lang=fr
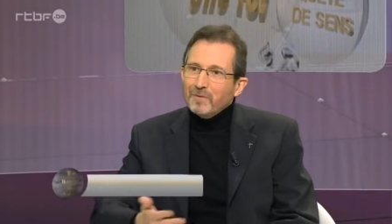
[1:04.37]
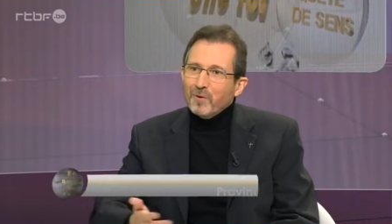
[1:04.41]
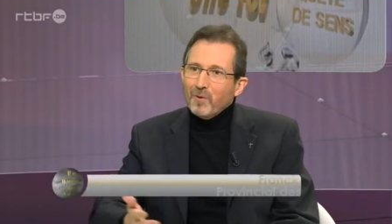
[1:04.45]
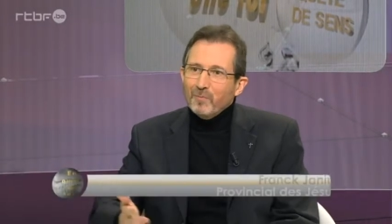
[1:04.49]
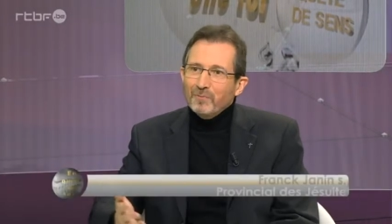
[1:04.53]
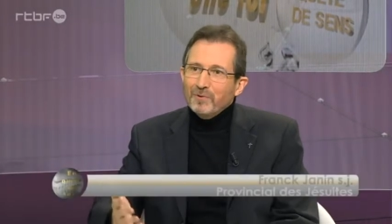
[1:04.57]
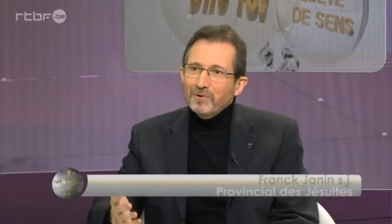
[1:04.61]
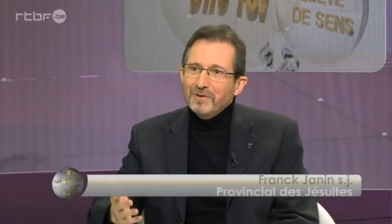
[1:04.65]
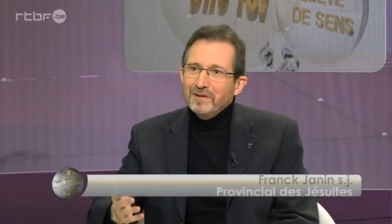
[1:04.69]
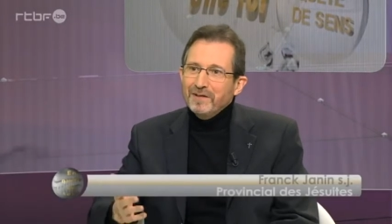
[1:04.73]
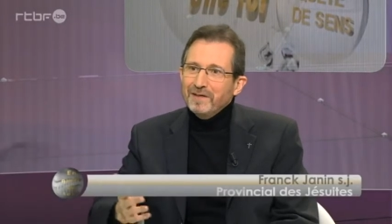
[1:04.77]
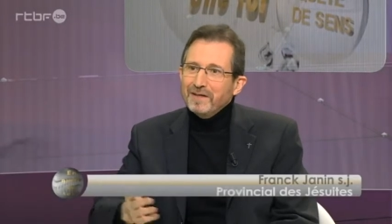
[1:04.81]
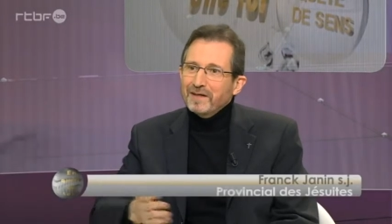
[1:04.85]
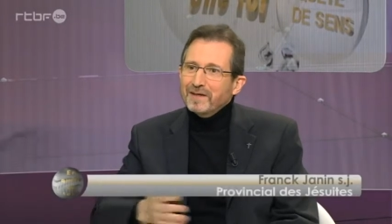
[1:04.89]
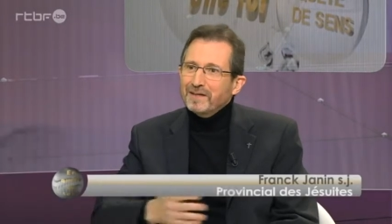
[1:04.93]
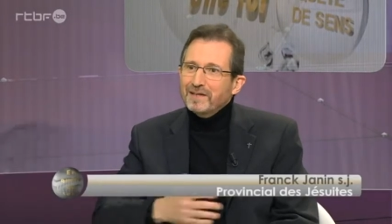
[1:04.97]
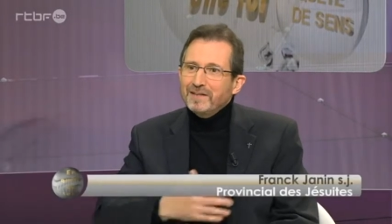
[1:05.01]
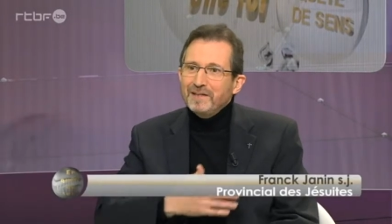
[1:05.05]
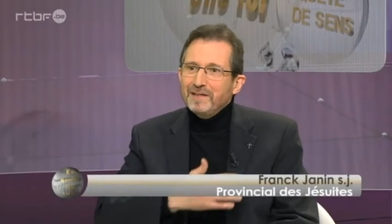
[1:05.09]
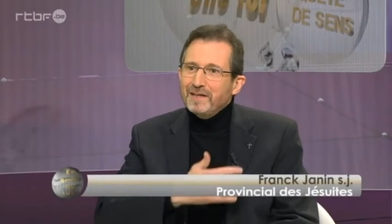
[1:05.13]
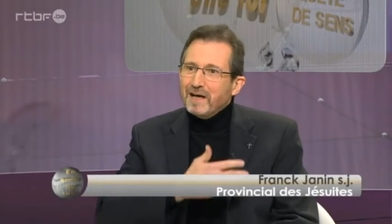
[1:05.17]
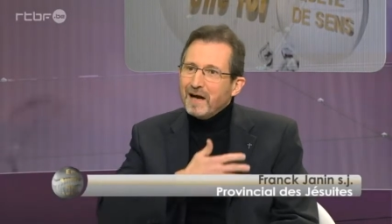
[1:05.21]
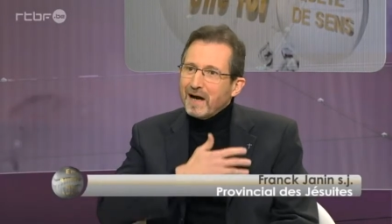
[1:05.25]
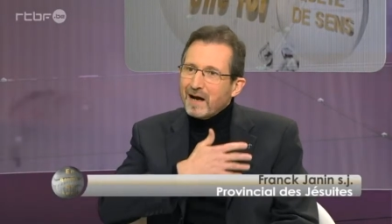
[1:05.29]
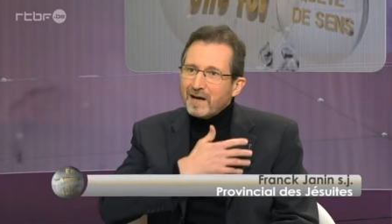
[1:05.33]
on peut dire,
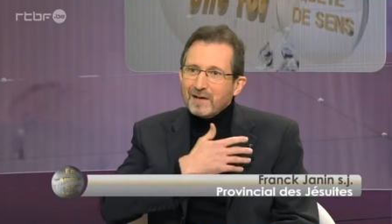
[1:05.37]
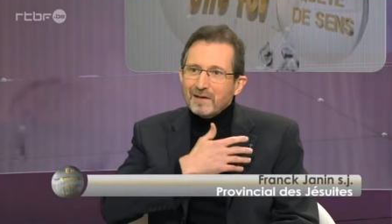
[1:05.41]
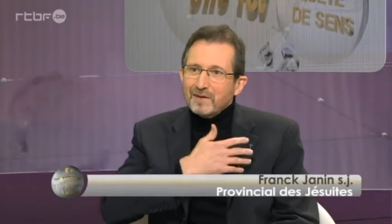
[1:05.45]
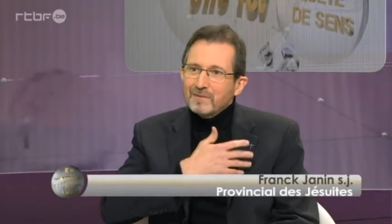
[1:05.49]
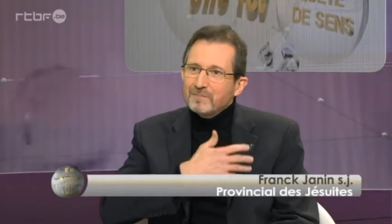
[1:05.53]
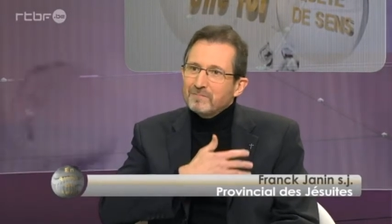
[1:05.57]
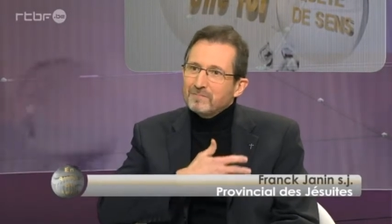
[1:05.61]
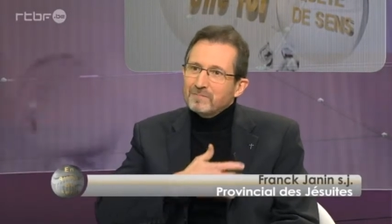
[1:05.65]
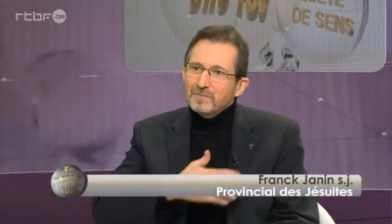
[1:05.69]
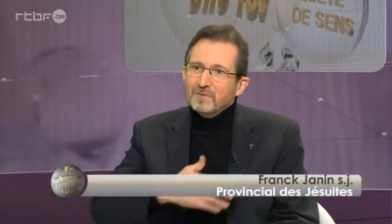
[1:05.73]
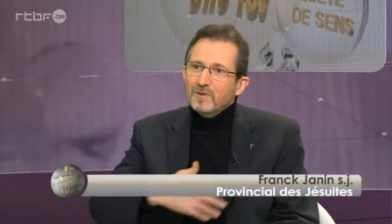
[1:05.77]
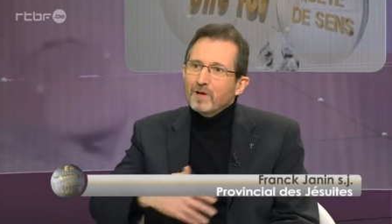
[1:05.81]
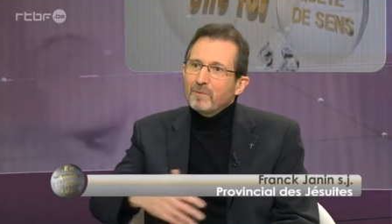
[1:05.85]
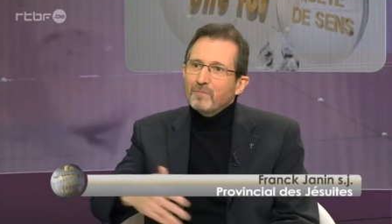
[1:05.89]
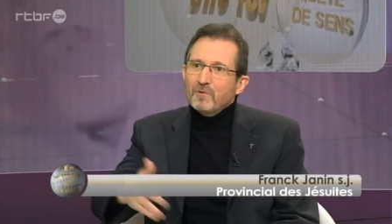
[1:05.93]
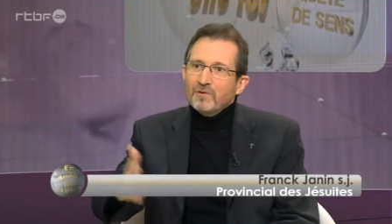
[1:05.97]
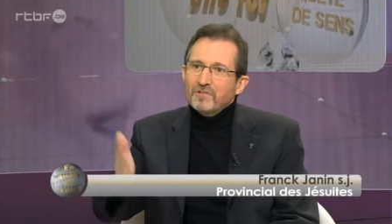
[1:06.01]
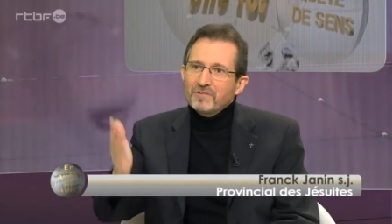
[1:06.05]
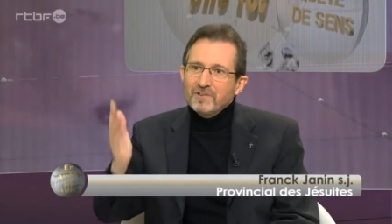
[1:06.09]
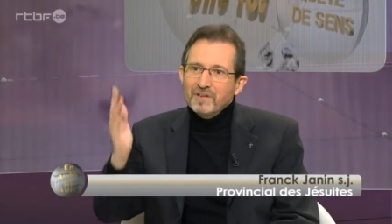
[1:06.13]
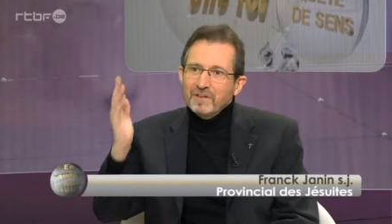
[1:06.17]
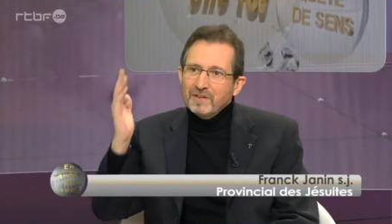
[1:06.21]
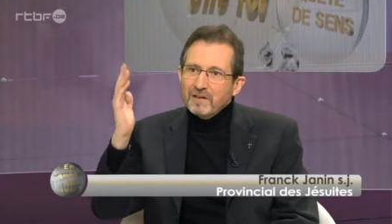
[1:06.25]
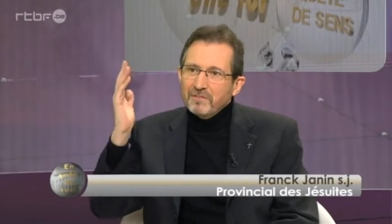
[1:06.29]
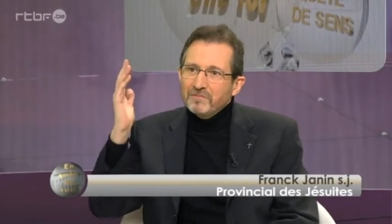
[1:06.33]
qui a
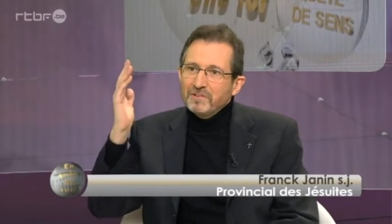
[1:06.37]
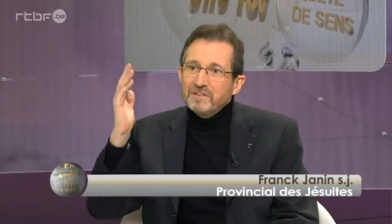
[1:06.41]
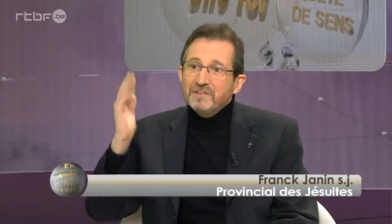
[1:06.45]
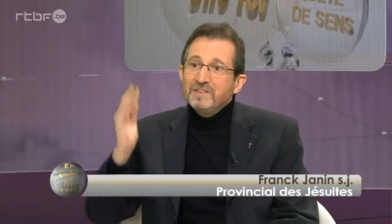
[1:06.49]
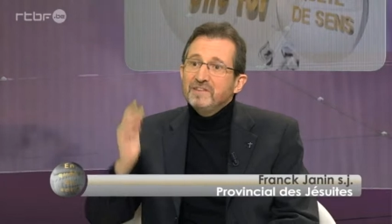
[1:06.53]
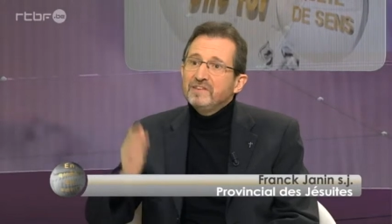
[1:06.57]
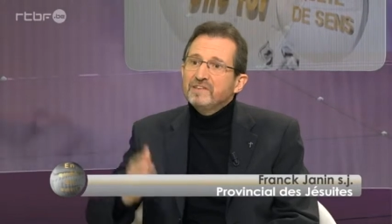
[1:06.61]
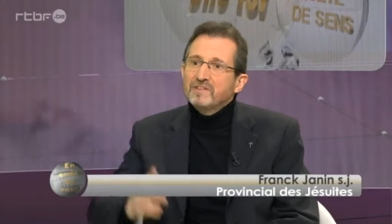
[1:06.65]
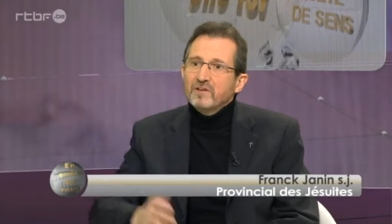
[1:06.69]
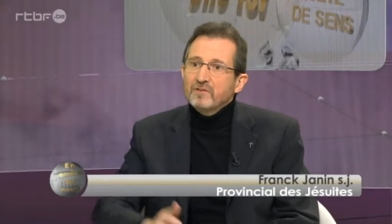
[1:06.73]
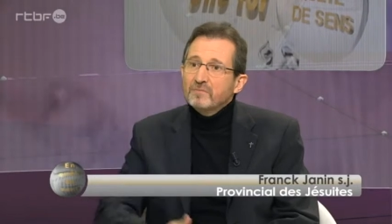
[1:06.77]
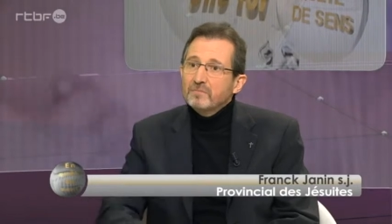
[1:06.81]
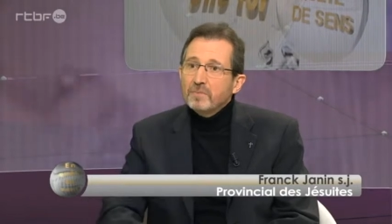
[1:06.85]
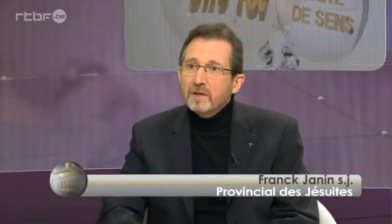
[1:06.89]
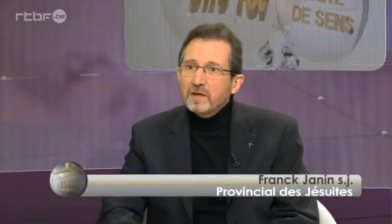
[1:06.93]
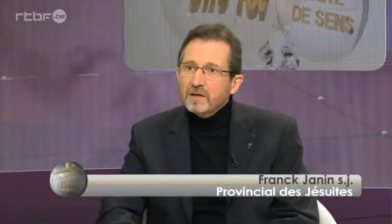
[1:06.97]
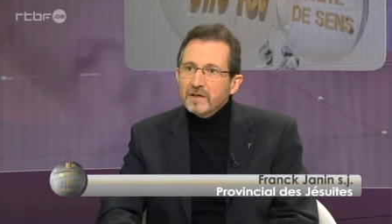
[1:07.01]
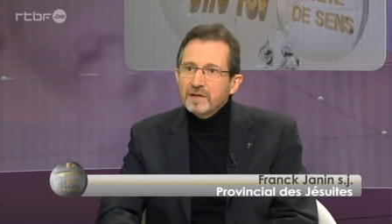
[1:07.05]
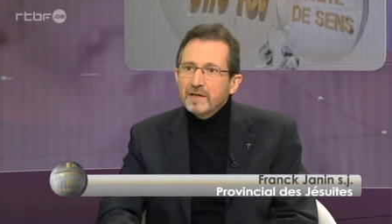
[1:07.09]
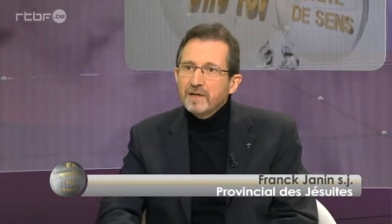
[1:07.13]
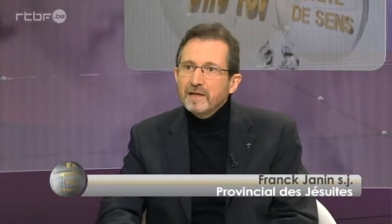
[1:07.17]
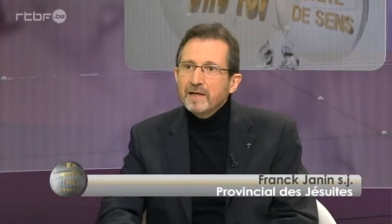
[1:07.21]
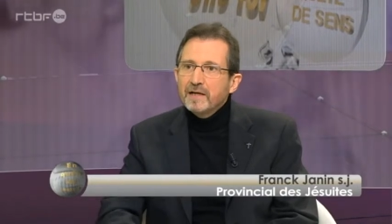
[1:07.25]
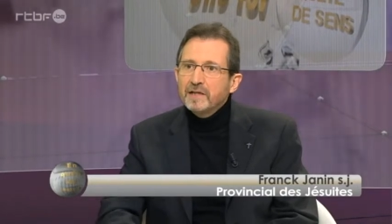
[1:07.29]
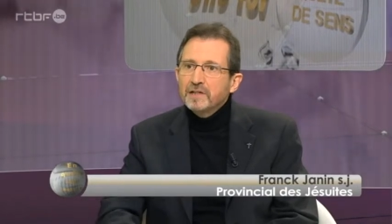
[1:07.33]
commencé, qui a fait dix ans de
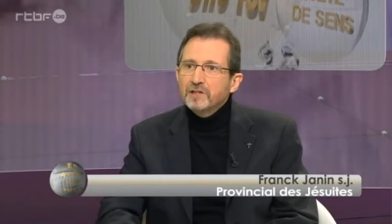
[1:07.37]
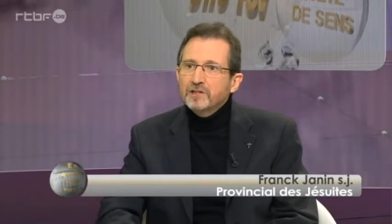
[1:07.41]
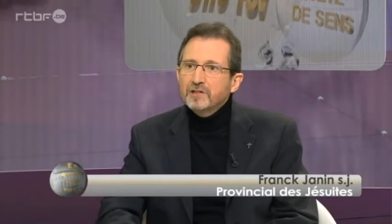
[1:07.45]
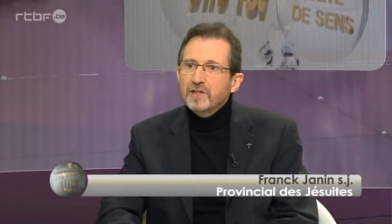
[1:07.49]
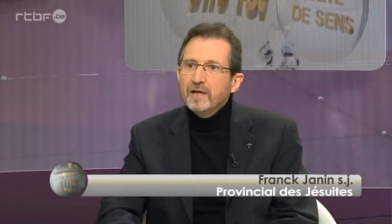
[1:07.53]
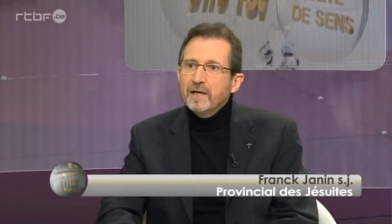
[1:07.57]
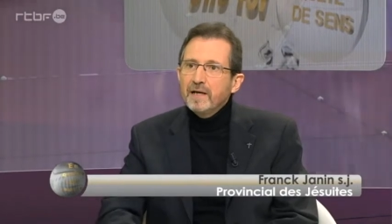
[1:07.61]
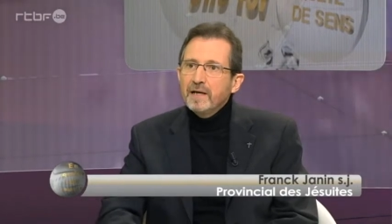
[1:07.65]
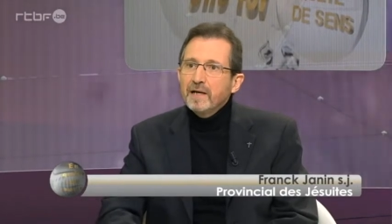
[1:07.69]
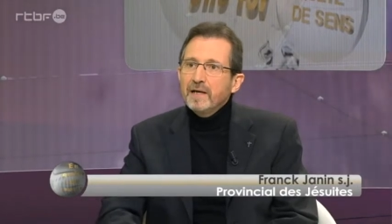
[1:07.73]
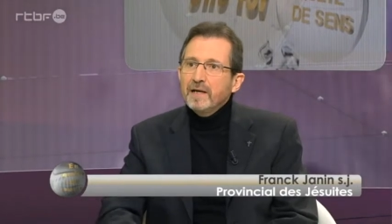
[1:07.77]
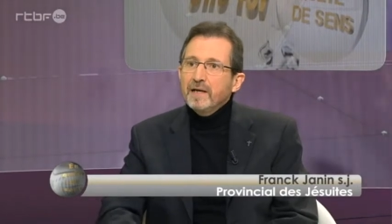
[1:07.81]
pèlerinage,